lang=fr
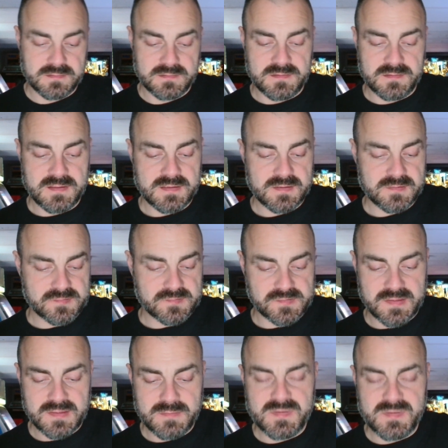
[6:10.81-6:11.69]
des
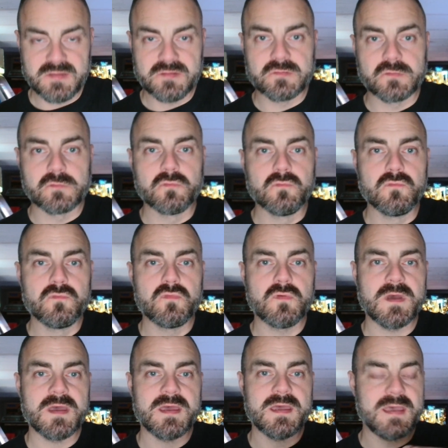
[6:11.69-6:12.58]
Seimitsu
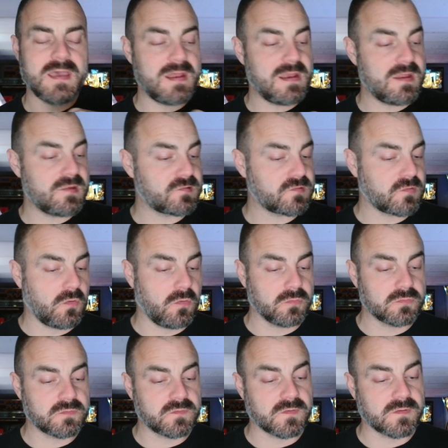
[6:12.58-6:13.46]

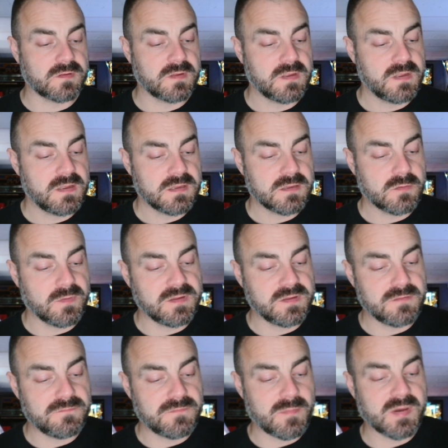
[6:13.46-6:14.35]
LS30 qui ont
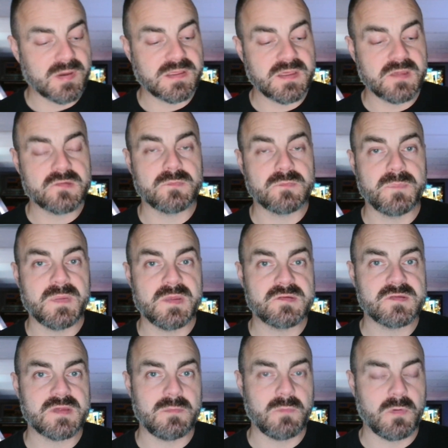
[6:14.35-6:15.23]
été fabriqués
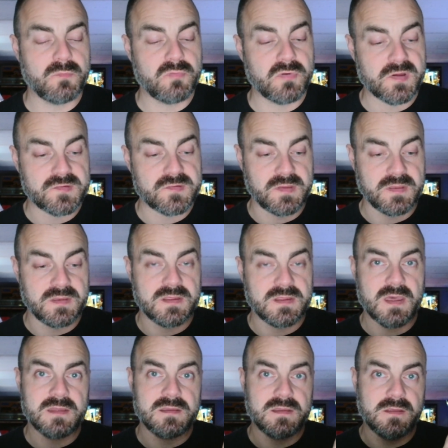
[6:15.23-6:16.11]
spécialement pour SNK,
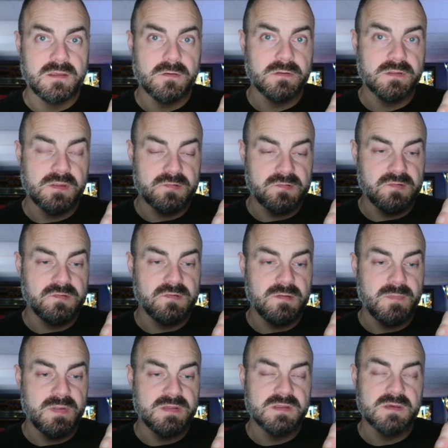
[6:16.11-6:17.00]
et d'ailleurs il y a
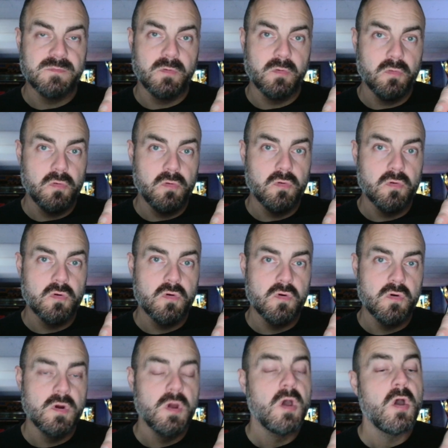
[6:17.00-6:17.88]
systématiquement le
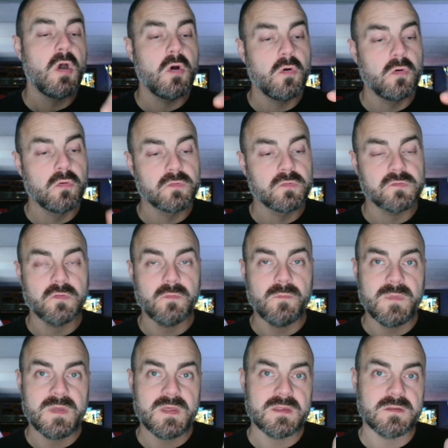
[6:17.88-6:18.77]
logo au
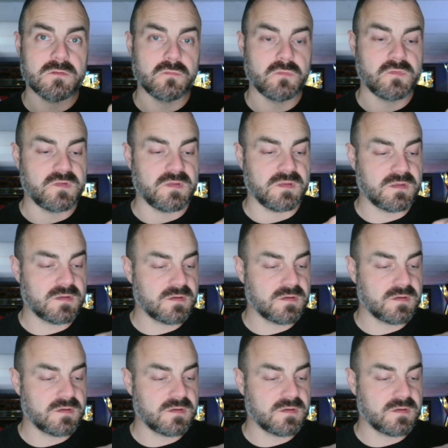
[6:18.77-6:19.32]
sommet du stick.